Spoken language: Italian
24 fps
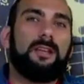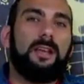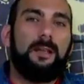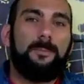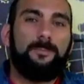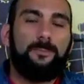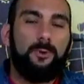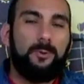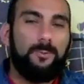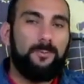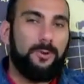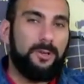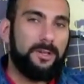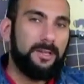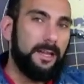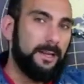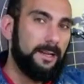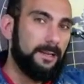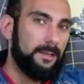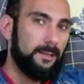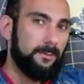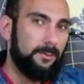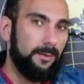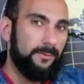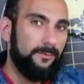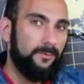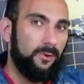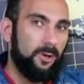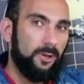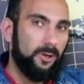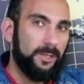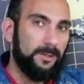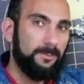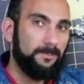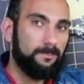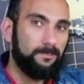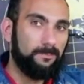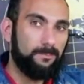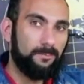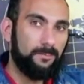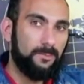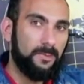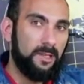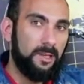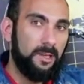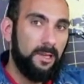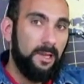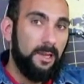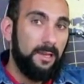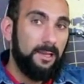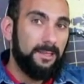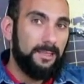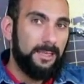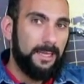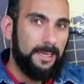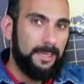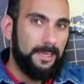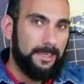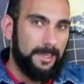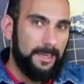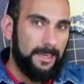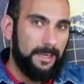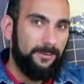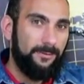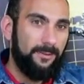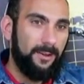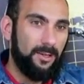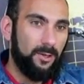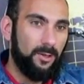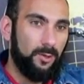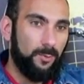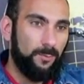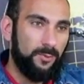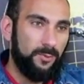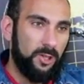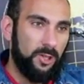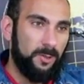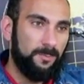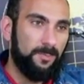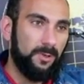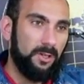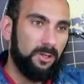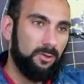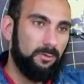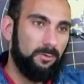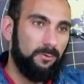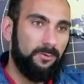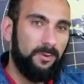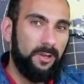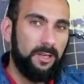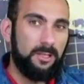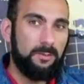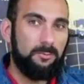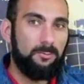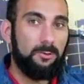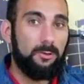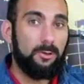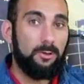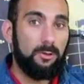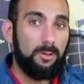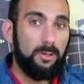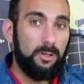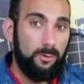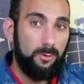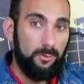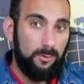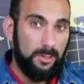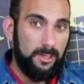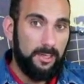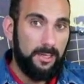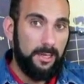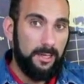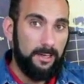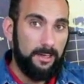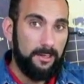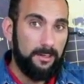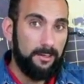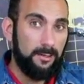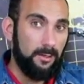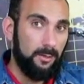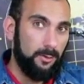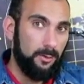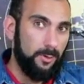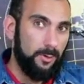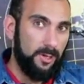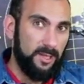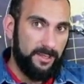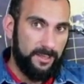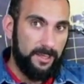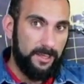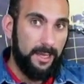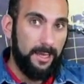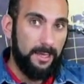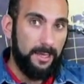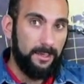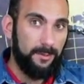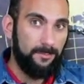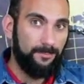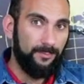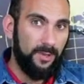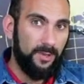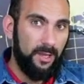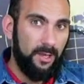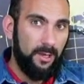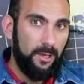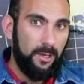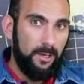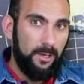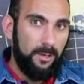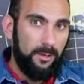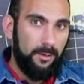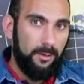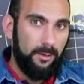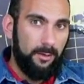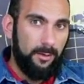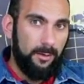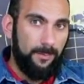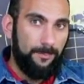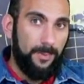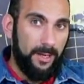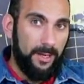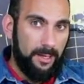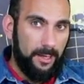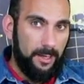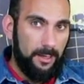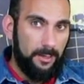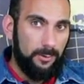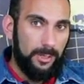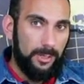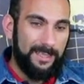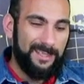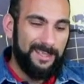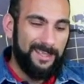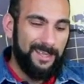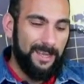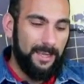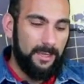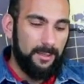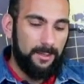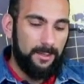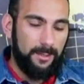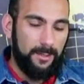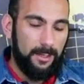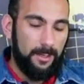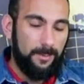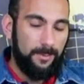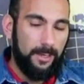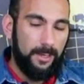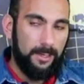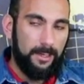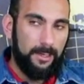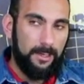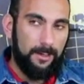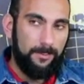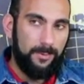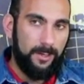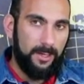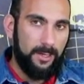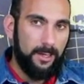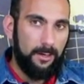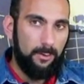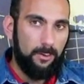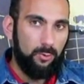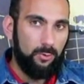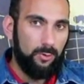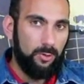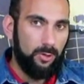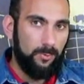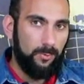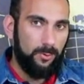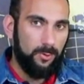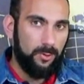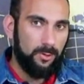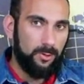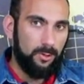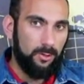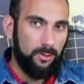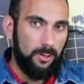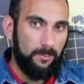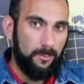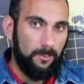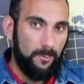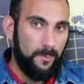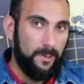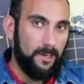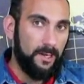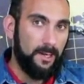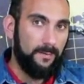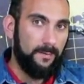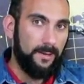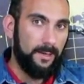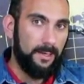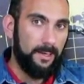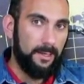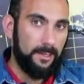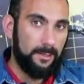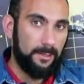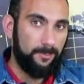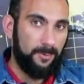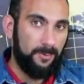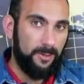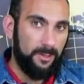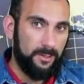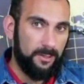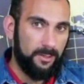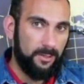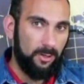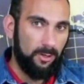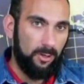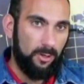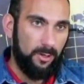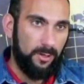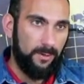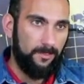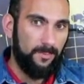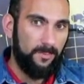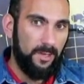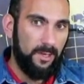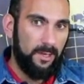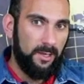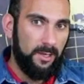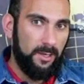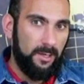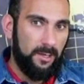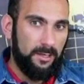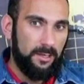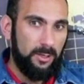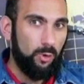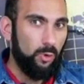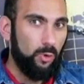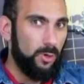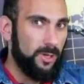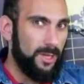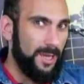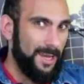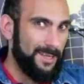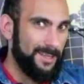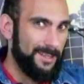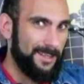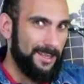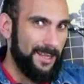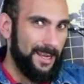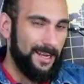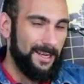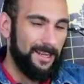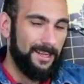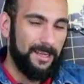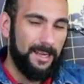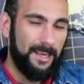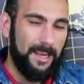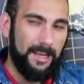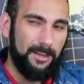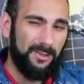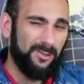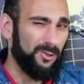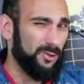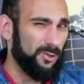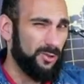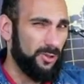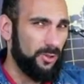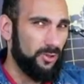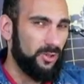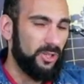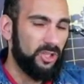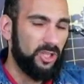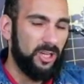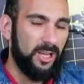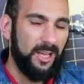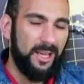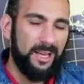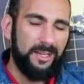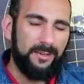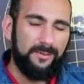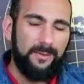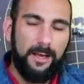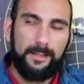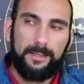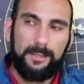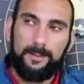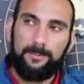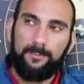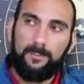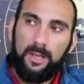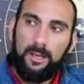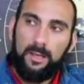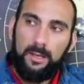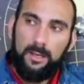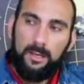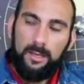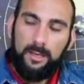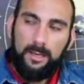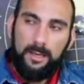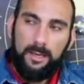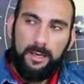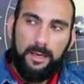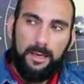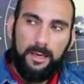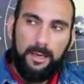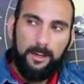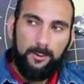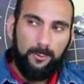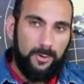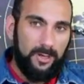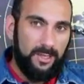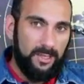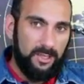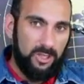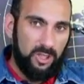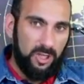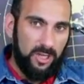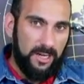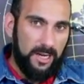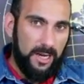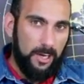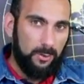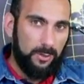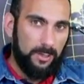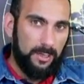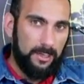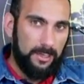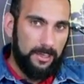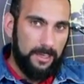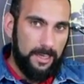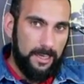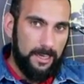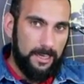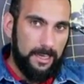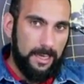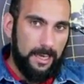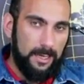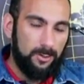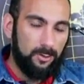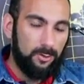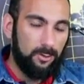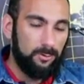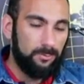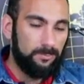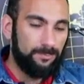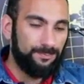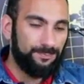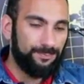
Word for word: più importante per voi, se iniziate a fare dropshipping su Facebook in USA, eh, perché in USA, in America, perché è l'unico posto dove al momento avete la spedizione. UK sta entrando, non so se è già arrivata, eh, quindi checkout integrato.